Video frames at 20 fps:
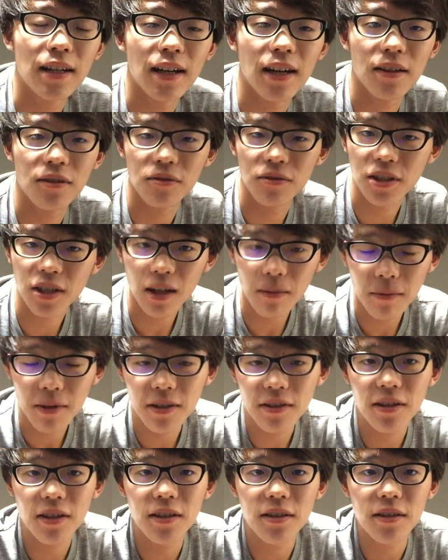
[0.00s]
あの、鹿
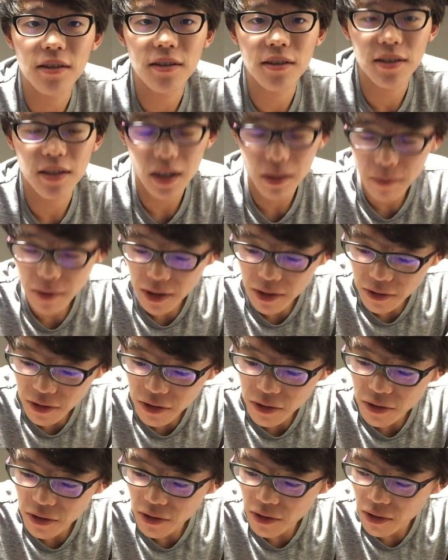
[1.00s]
丸先鹿丸
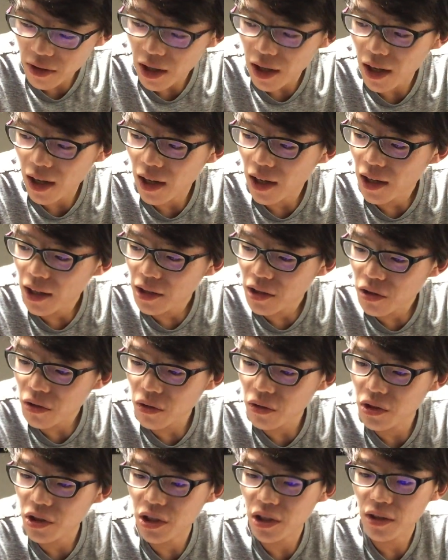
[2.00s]
くんとか、
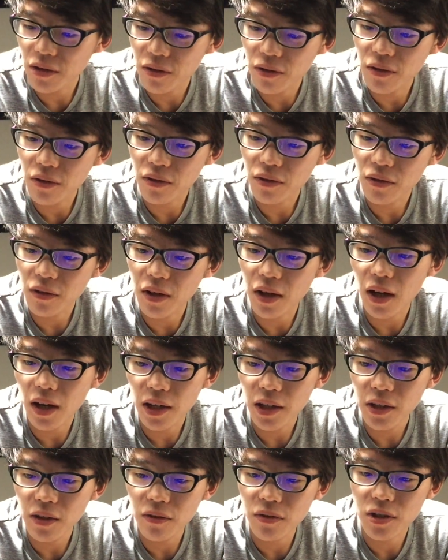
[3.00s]
長治くんと
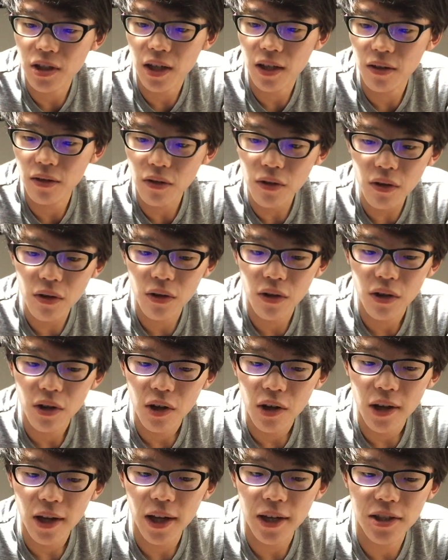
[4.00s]
か、いのちゃんの、
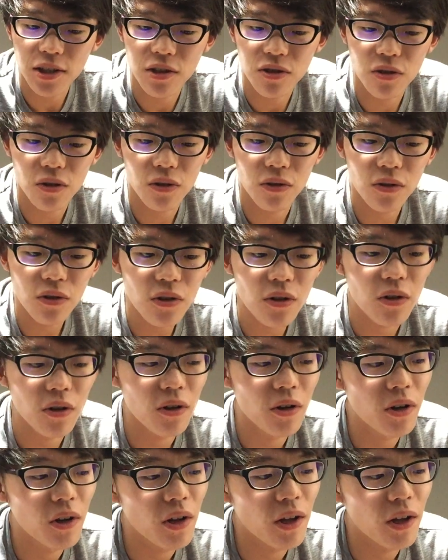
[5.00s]
えー、師匠の、